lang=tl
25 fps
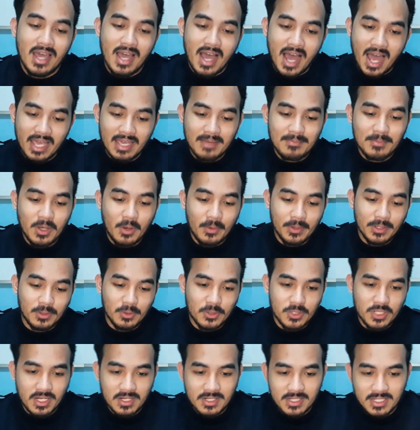I am going to
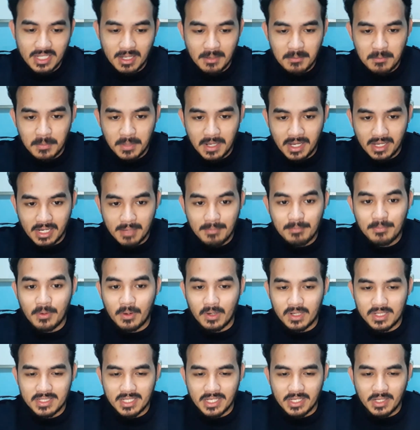share some uh,
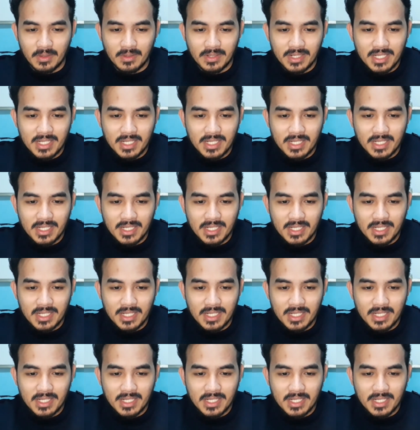reports sa inyo.